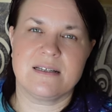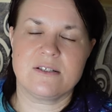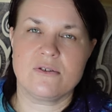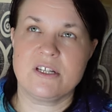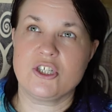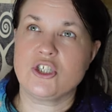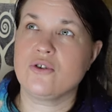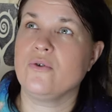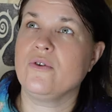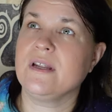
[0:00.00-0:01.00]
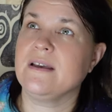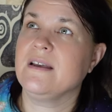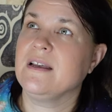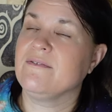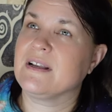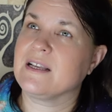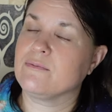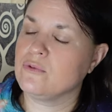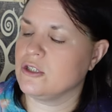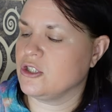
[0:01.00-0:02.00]
Ja, so eine schöne,
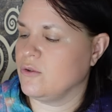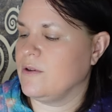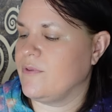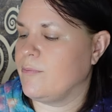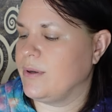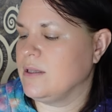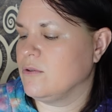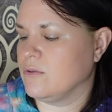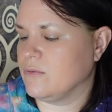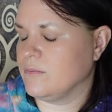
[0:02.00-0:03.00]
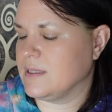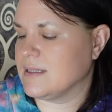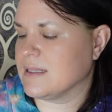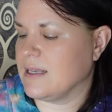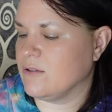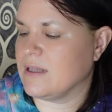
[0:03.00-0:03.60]
wirklich wunderschöne Verbindung, um die es geht.